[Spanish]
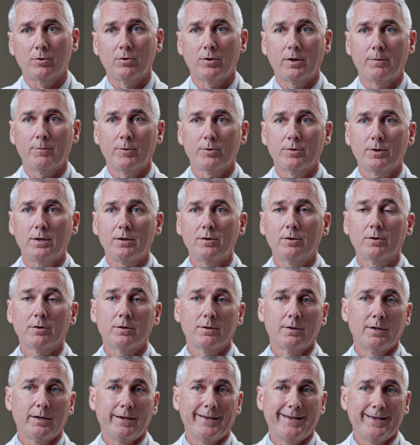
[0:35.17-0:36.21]
Cogemos
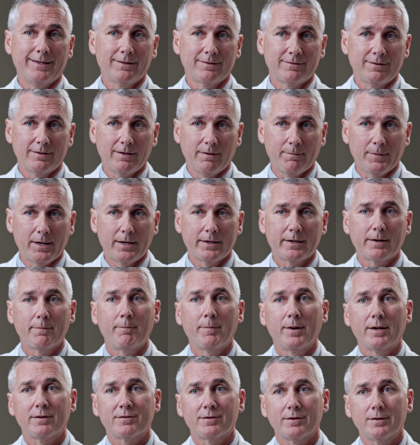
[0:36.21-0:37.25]
niños desde eh, semanas,
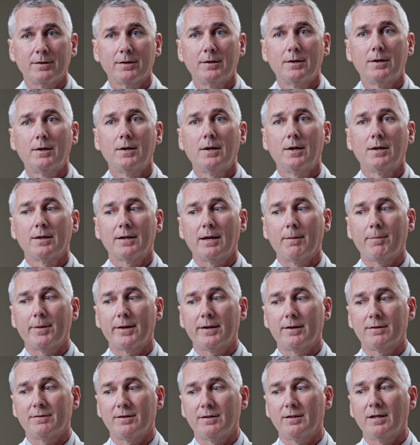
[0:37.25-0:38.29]
meses que
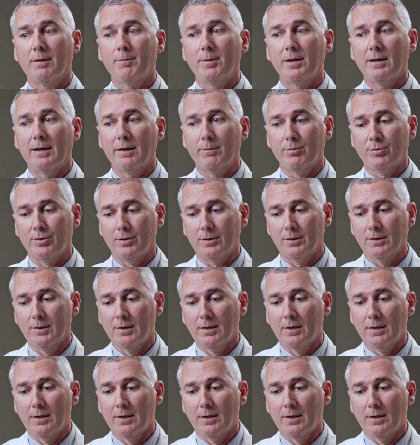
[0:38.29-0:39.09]
padecen de epilepsia.